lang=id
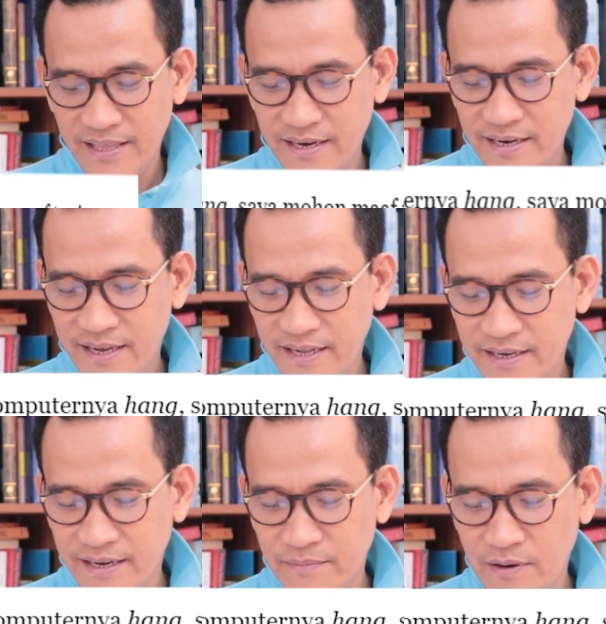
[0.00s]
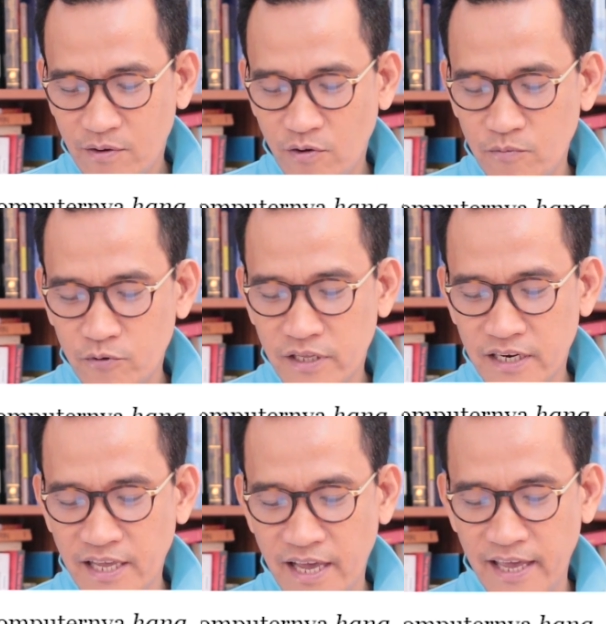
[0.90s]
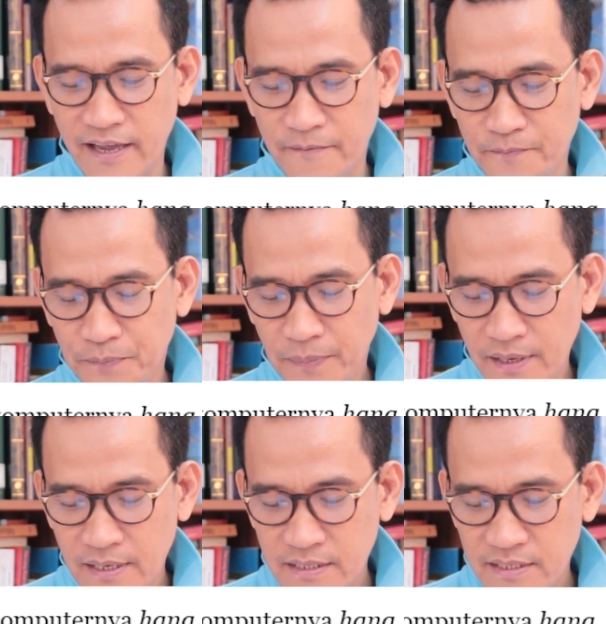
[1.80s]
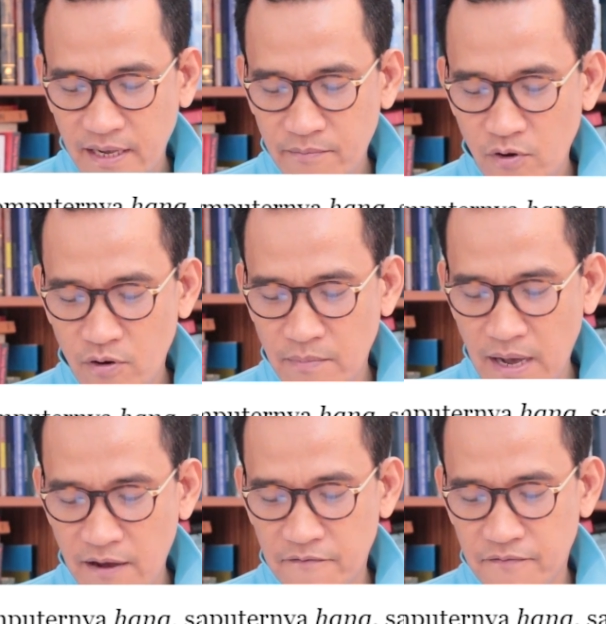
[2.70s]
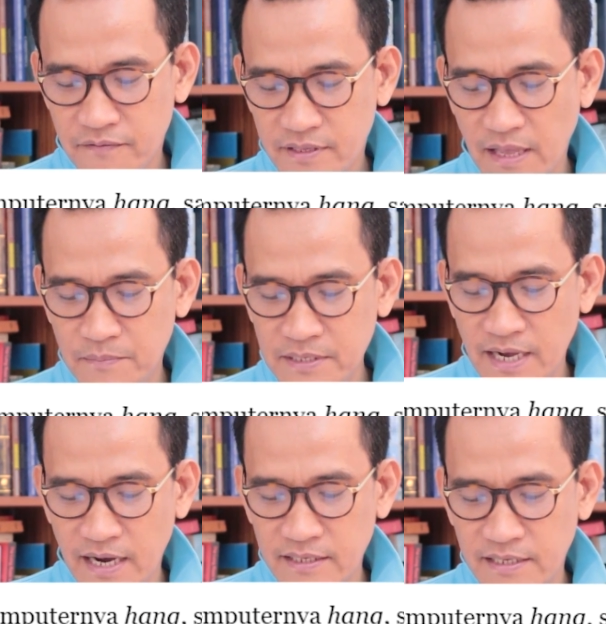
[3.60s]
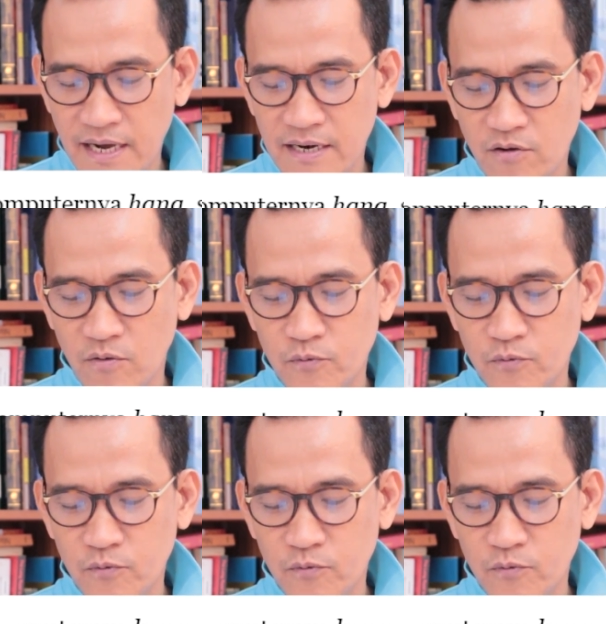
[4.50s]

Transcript: Tadi dikatakan bahwa komputernya hang saya mohon maaf, tapi jangan-jangan